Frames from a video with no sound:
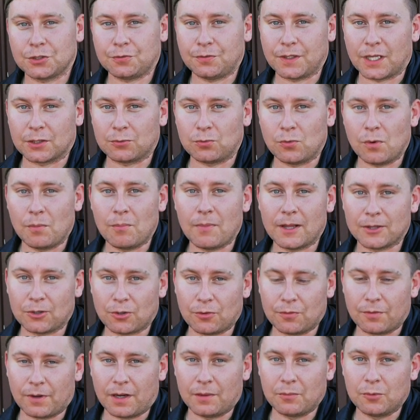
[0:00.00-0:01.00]
światło,
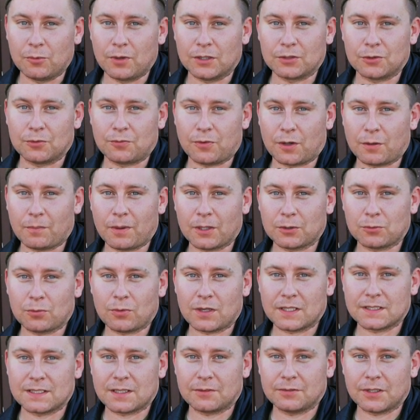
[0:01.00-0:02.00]
matowa. Była to farba,
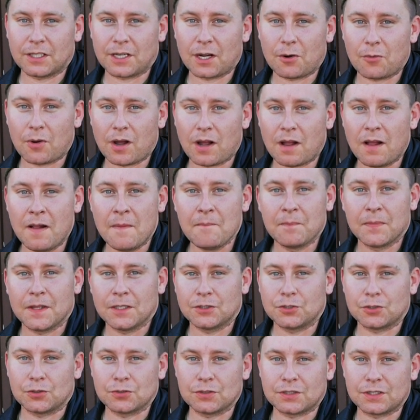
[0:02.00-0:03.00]
która zawierała
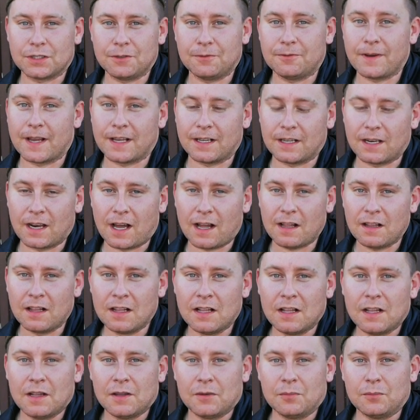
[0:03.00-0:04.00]
cząstki węgla.
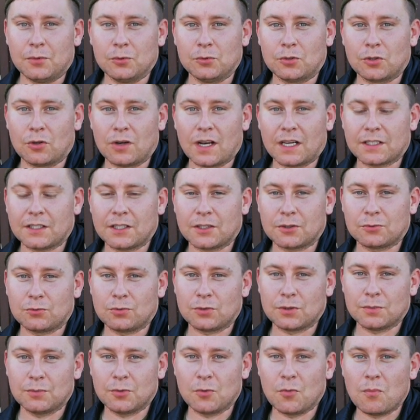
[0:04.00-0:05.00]
Był to lakier,
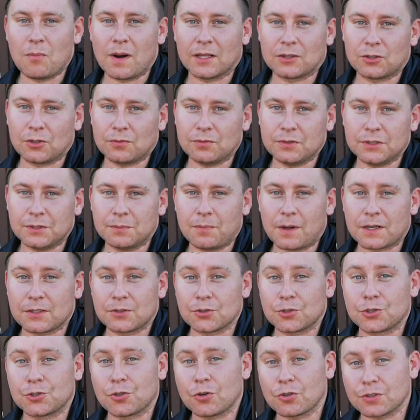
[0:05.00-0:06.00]
który był matowy i
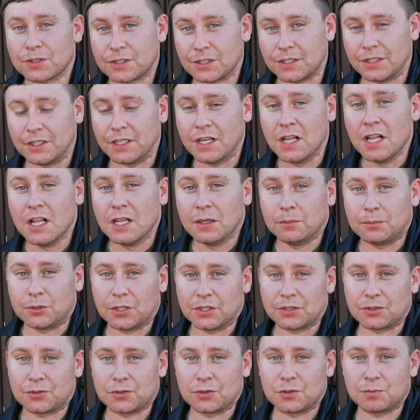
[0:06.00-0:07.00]
bardzo szorstki,
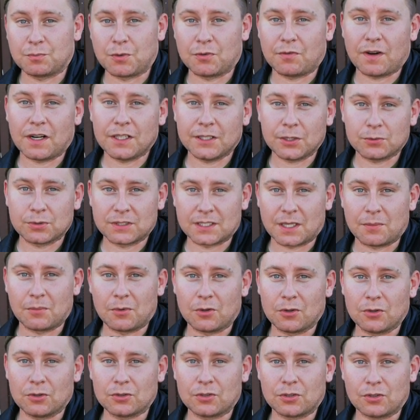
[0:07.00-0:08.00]
przez co spowalniał
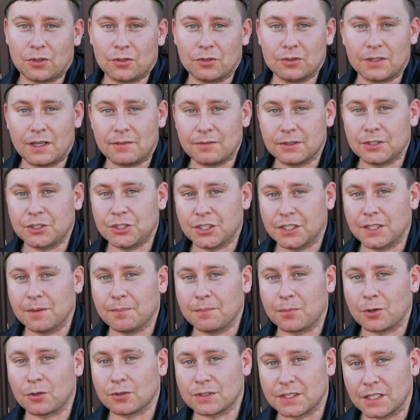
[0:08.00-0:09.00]
samolot o nawet
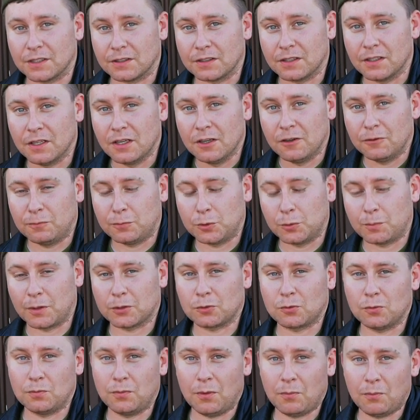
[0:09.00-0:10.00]
7%. W
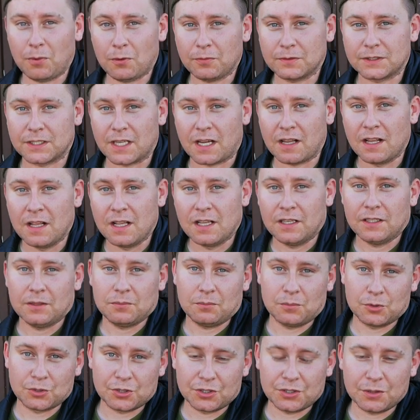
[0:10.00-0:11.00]
przypadku bombowca
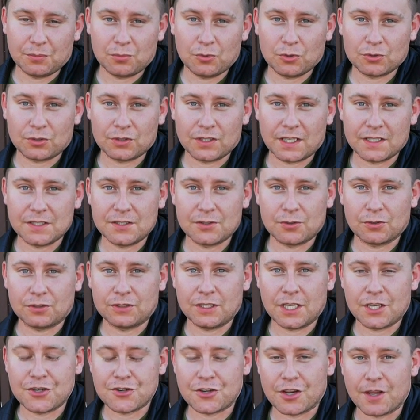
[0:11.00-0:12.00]
może nie było to
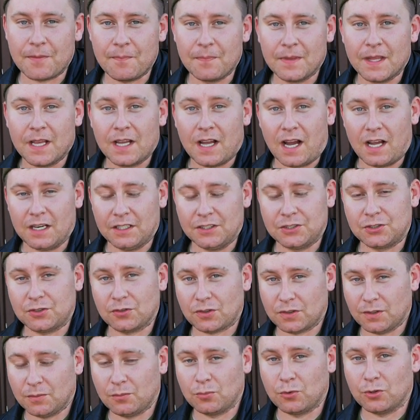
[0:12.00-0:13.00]
najistotniejsze, ale
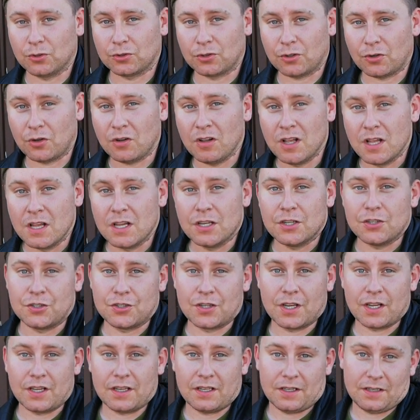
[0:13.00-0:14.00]
istotne było to,
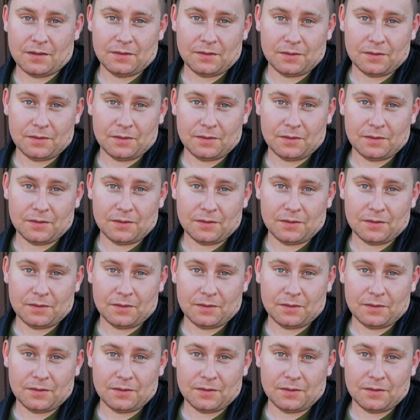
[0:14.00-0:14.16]
że